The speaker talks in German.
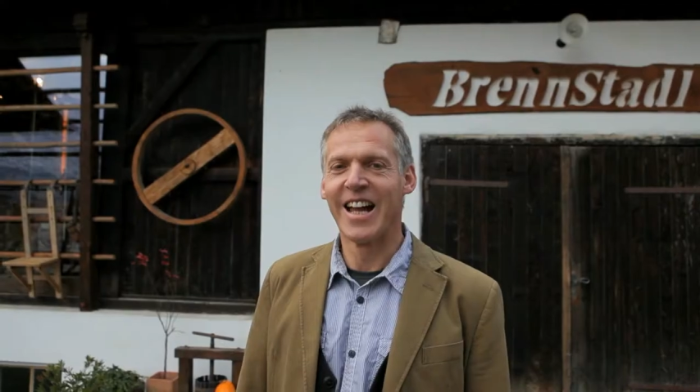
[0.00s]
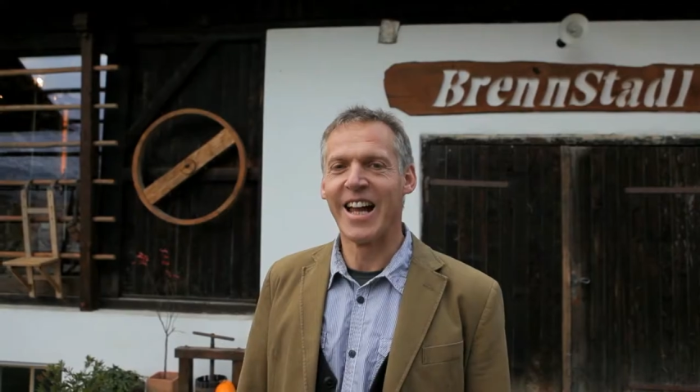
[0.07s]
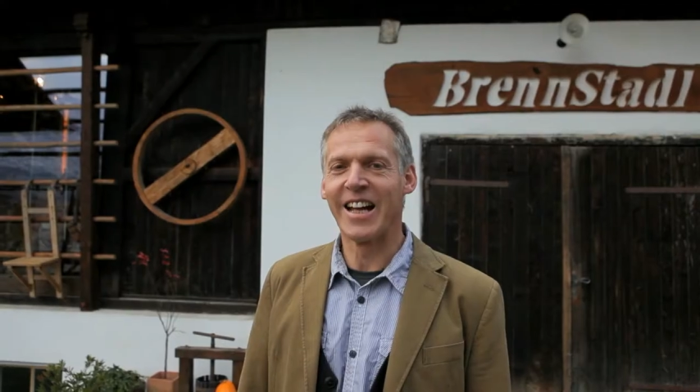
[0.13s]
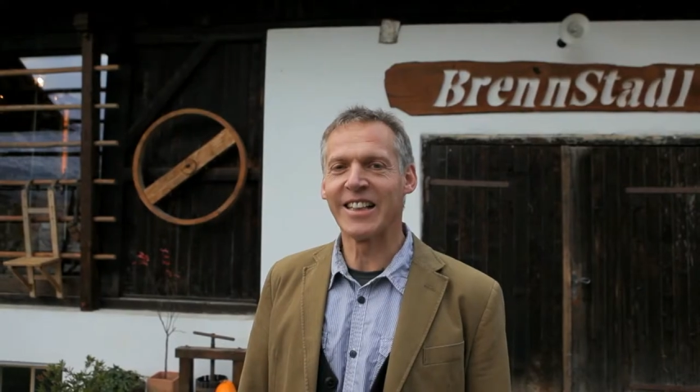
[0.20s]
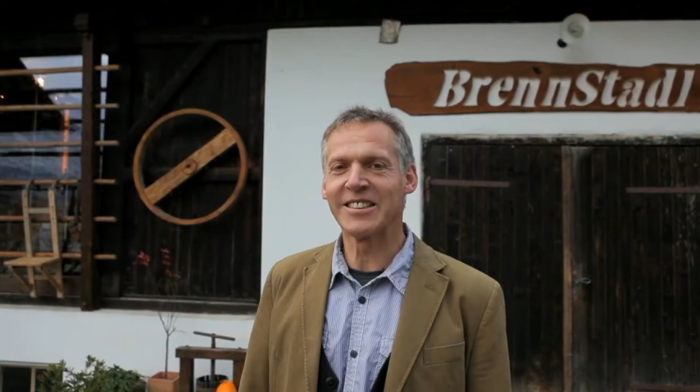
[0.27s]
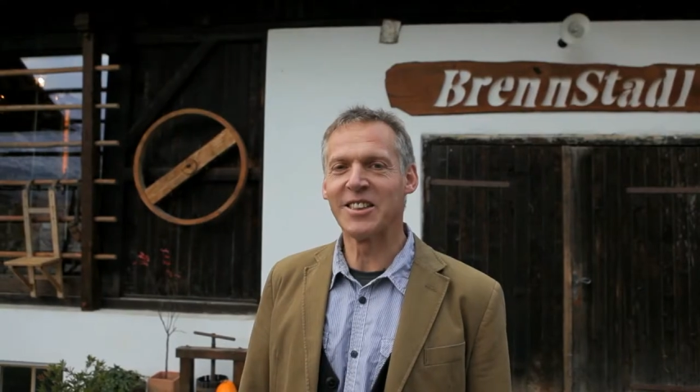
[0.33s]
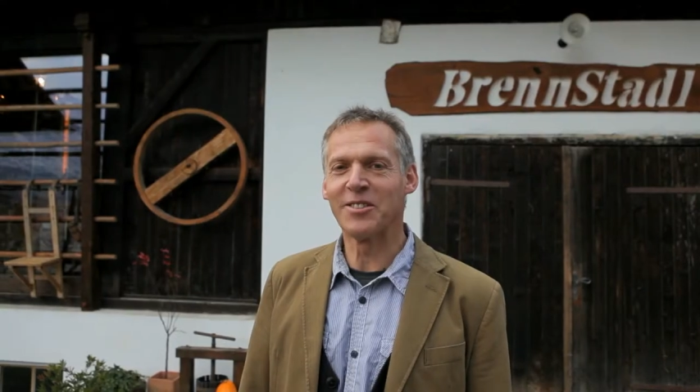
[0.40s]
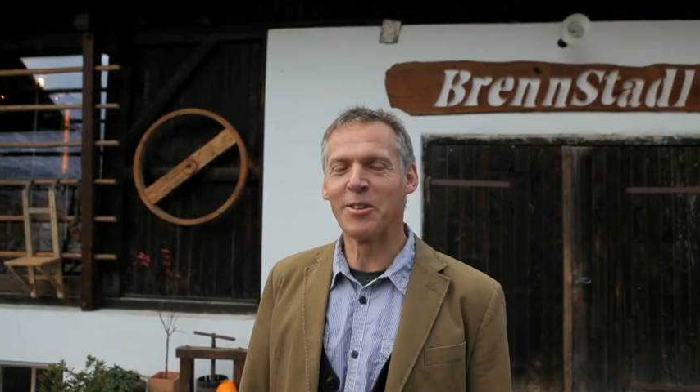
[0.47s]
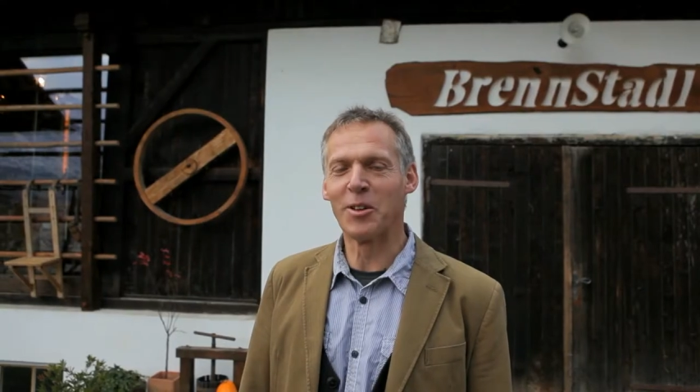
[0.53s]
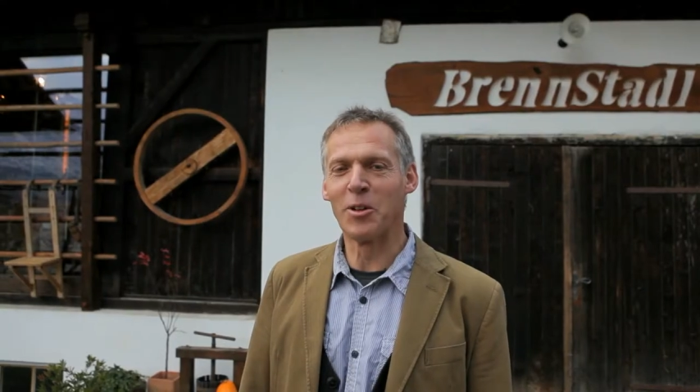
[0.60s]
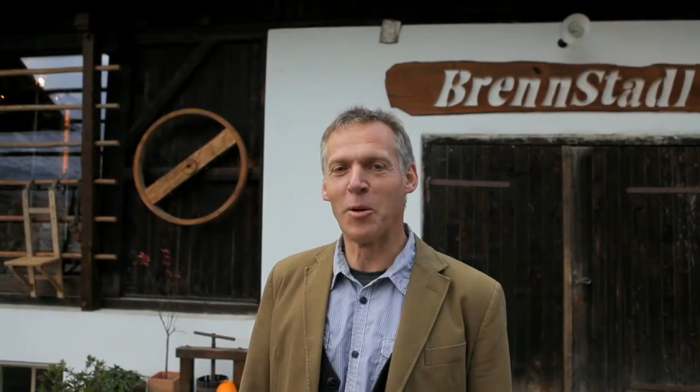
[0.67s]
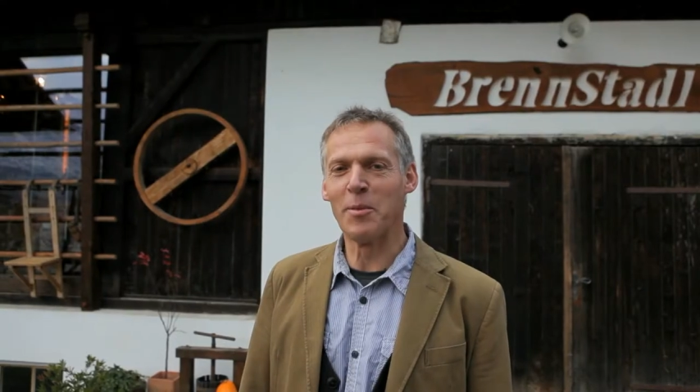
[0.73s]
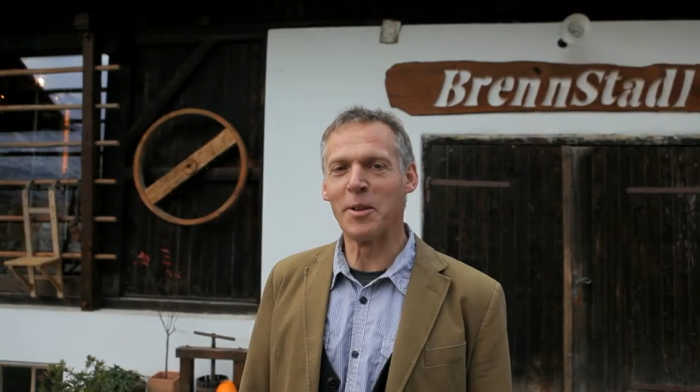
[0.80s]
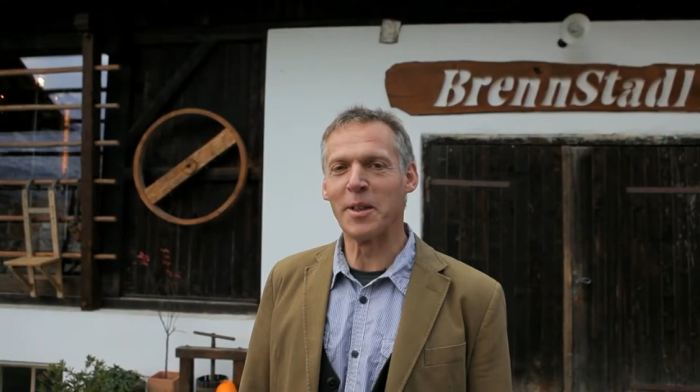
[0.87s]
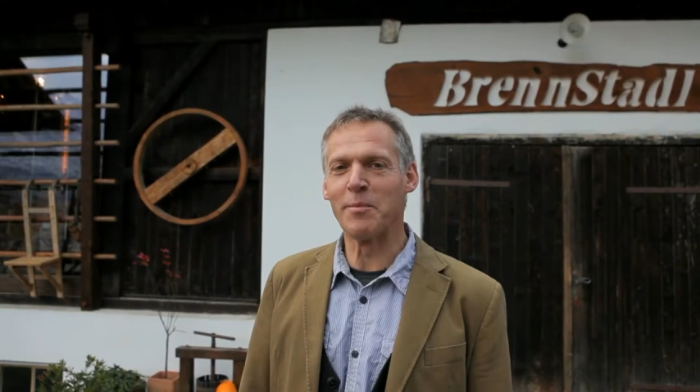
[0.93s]
Herzlich
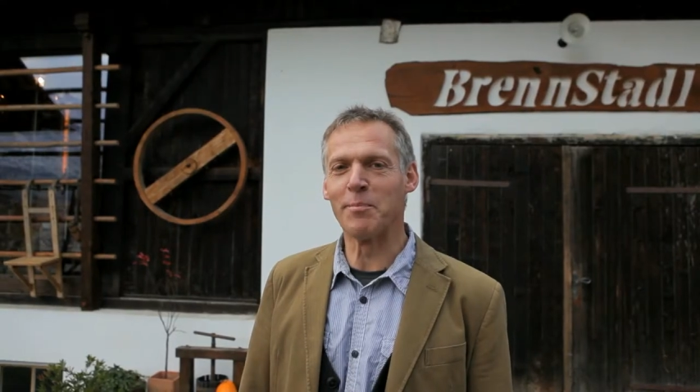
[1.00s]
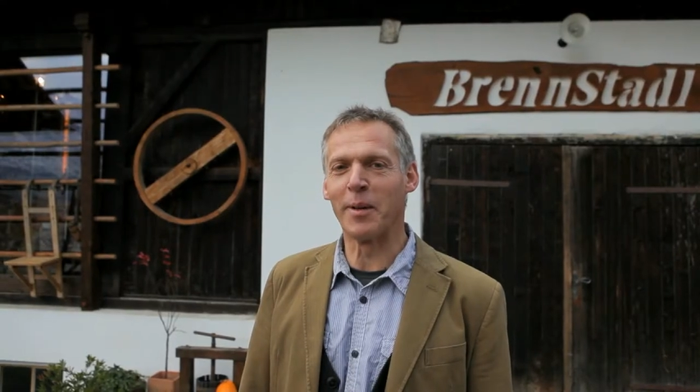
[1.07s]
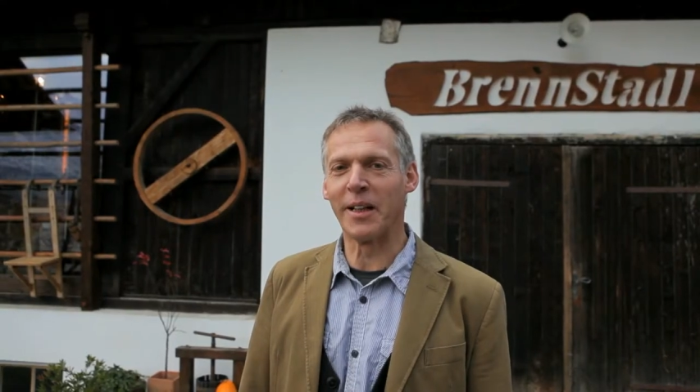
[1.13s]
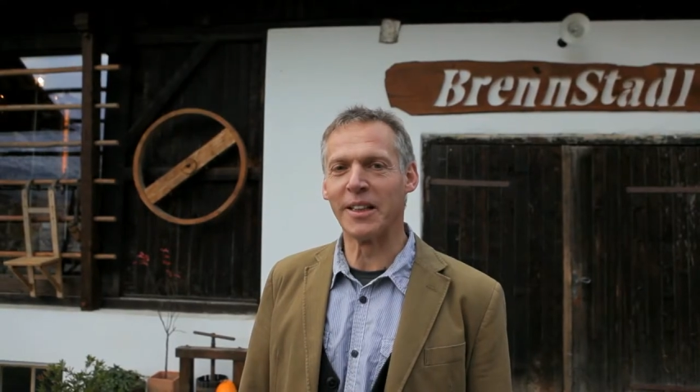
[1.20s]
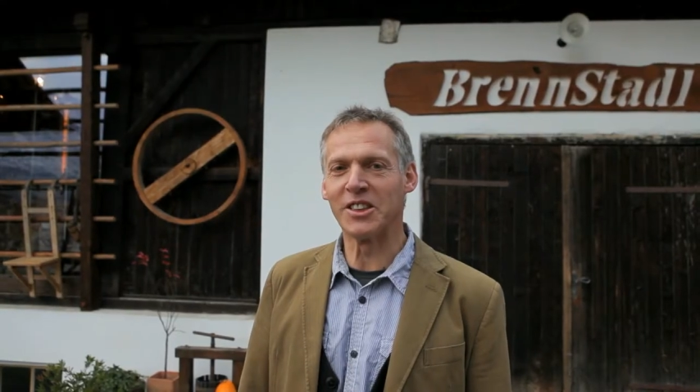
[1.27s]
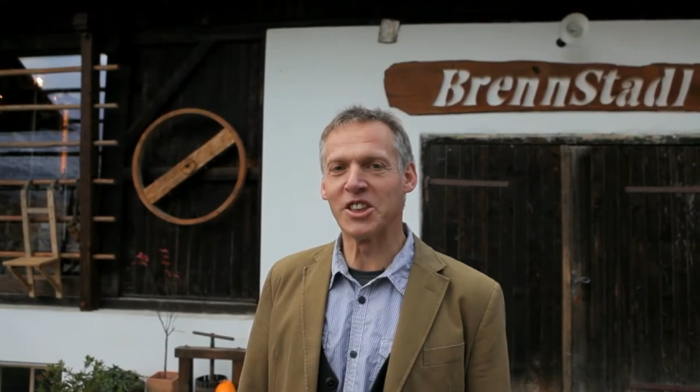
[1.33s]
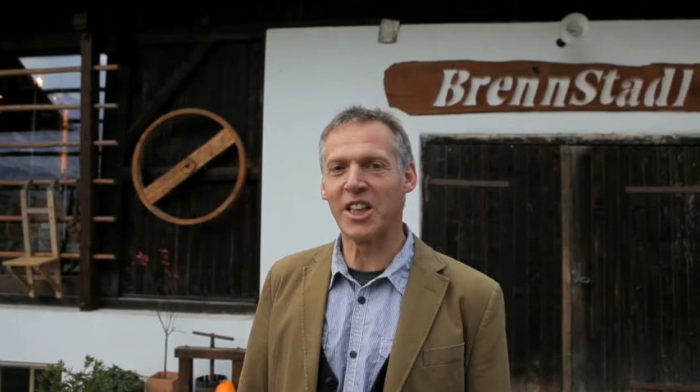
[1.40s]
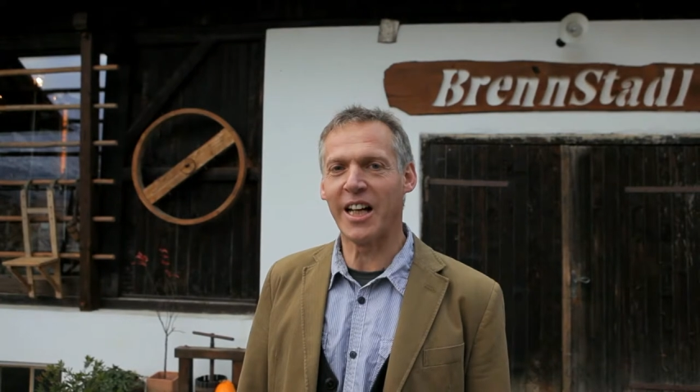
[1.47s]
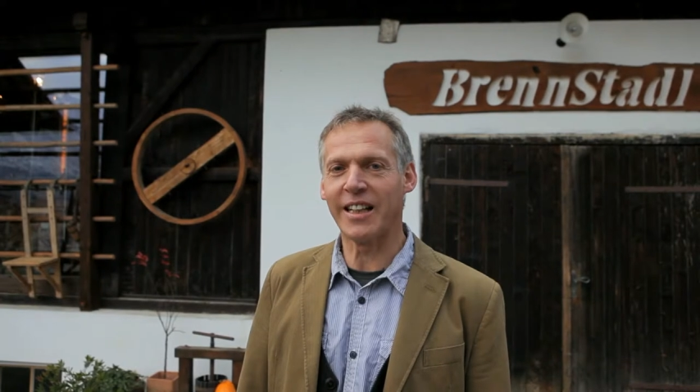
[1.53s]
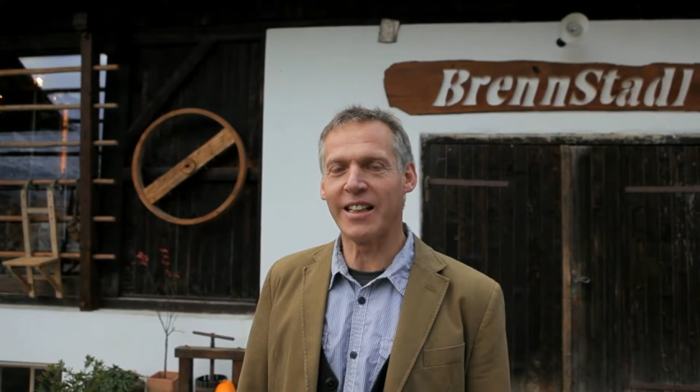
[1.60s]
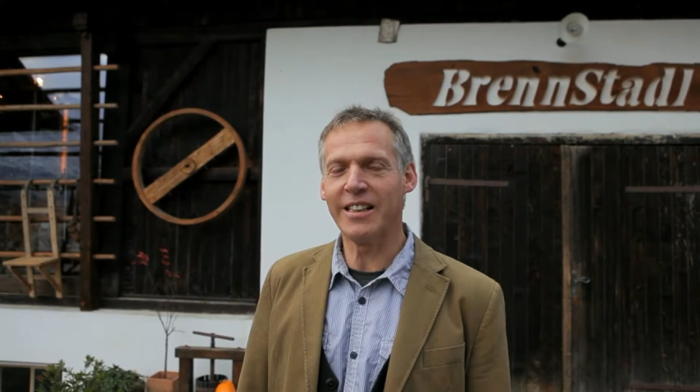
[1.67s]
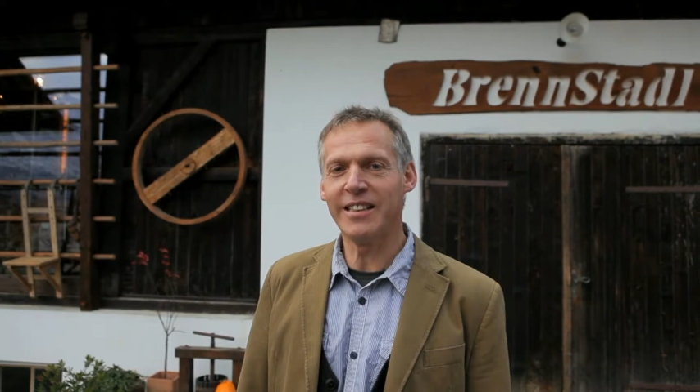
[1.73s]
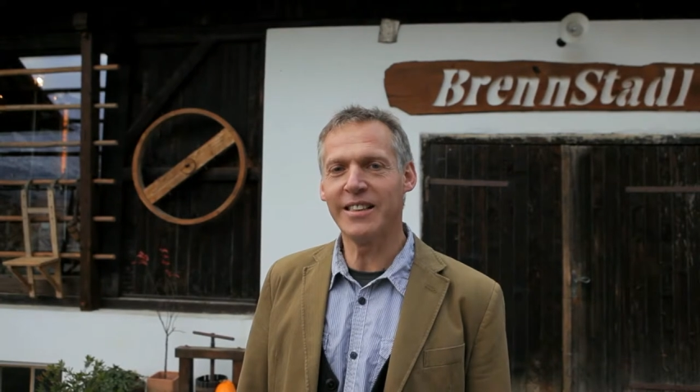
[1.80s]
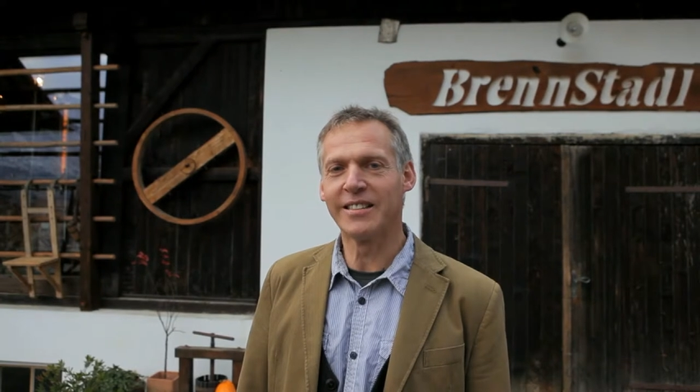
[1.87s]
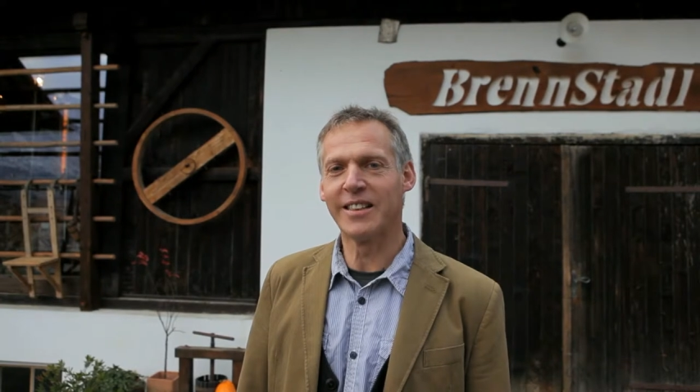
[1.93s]
willkommen im
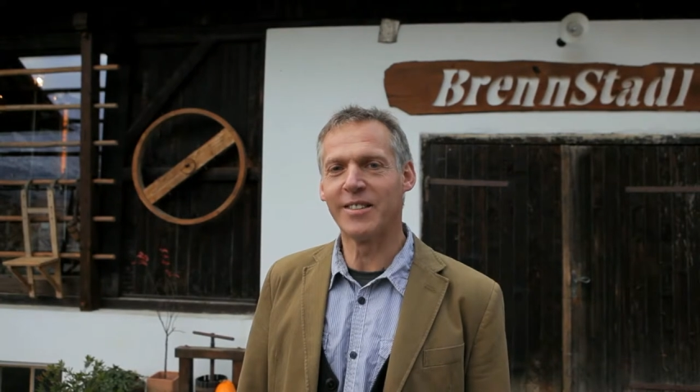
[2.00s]
Brennstadel